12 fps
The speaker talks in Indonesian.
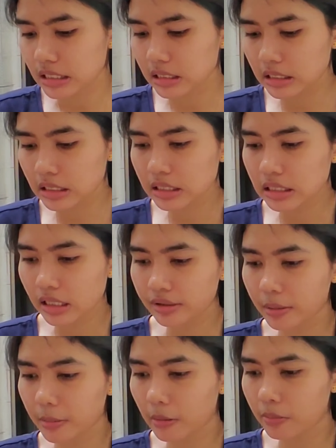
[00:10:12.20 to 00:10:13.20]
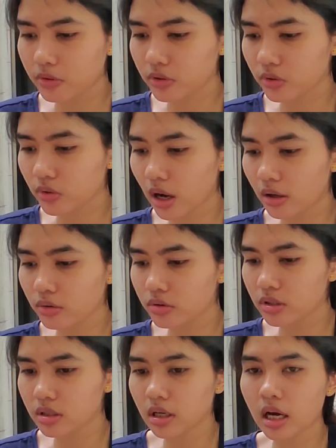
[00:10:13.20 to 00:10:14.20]
jadi kata Pak Bos itu
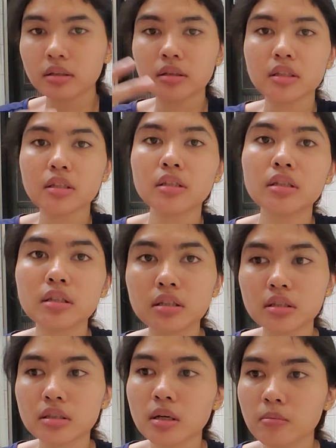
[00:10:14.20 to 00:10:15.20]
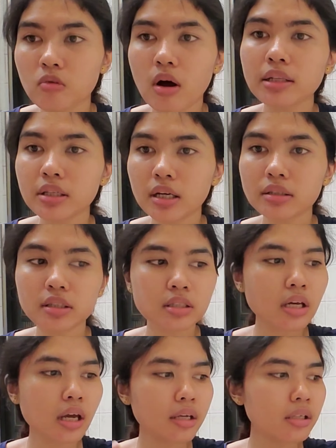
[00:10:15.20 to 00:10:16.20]
harus diganti semuanya
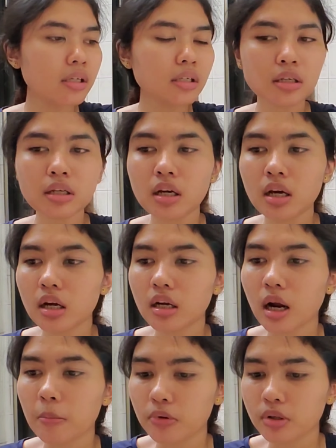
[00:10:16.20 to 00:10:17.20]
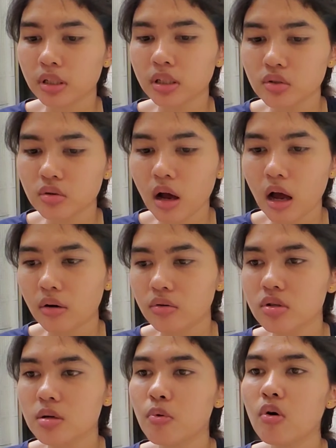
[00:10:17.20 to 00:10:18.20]
jadi kayaknya ini dapur ini juga
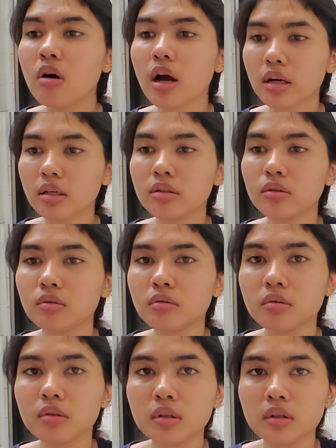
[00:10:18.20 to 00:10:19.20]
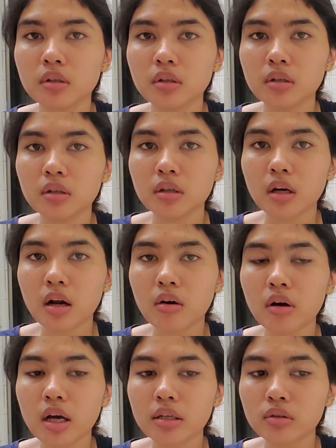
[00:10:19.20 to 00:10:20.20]
harus dibongkar gitu
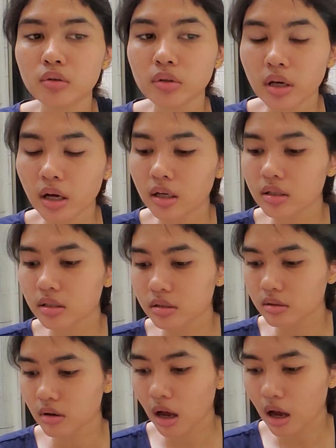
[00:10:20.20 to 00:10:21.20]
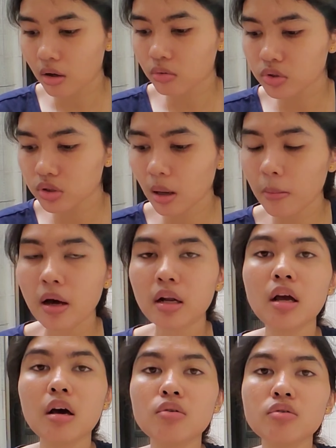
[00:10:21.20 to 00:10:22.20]
kalau nggak gitu ya aku setiap
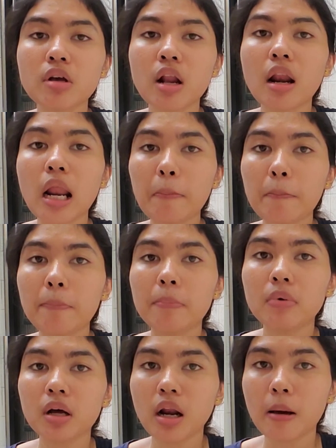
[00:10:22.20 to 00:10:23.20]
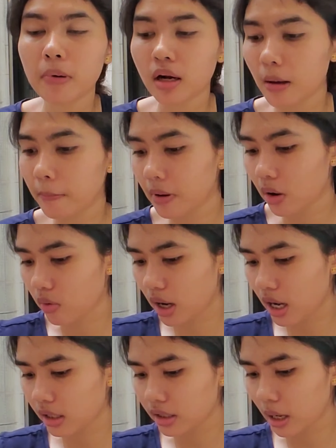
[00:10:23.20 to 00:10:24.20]
hari harus ngelap ngelap ngelap
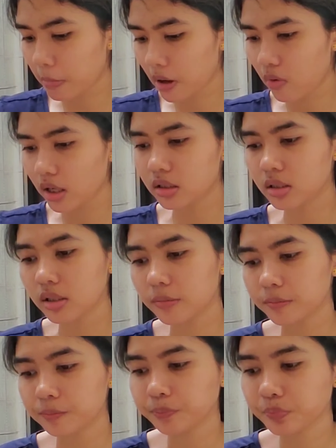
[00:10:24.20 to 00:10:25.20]
bawah area bawah ini